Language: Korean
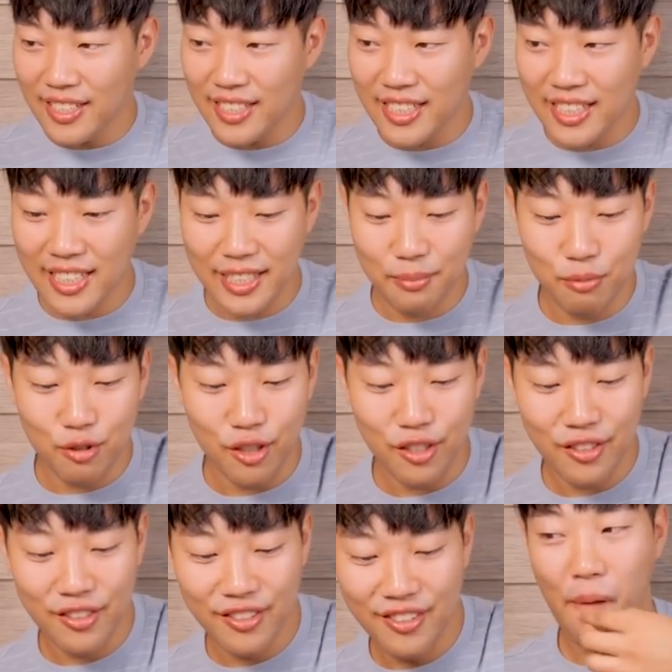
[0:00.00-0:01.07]
치킨
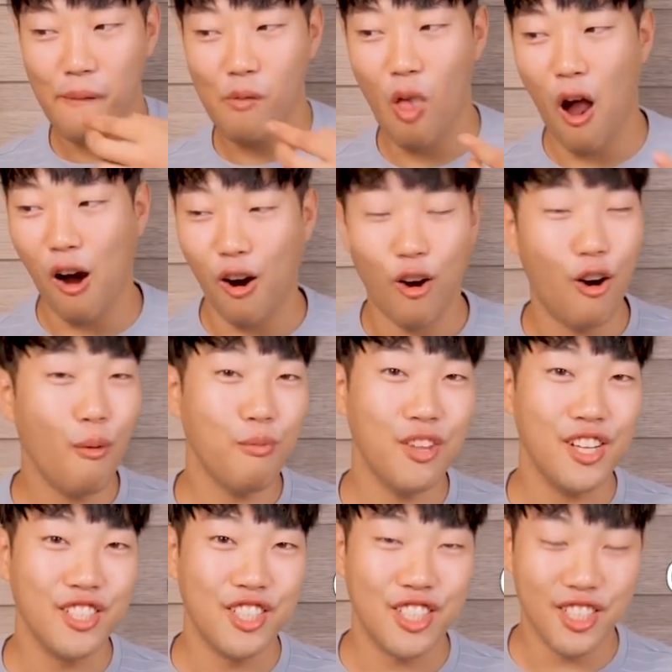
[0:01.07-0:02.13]
무요?
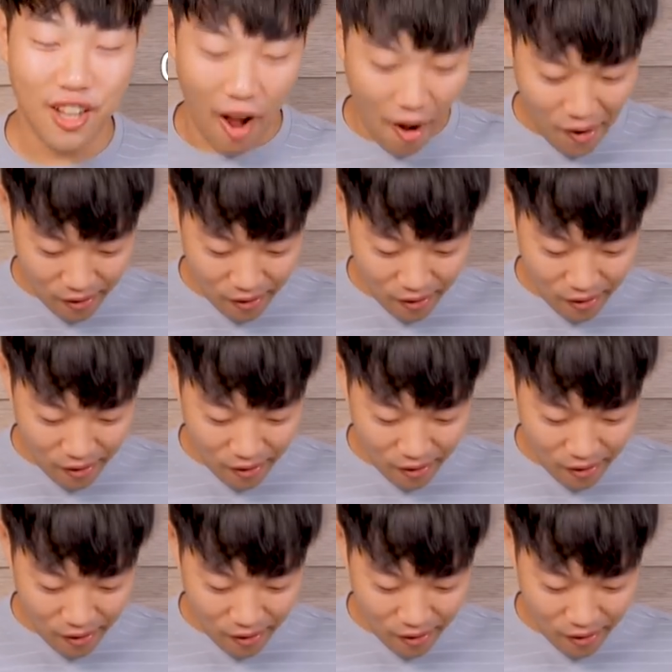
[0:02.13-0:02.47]
어렵지 않지?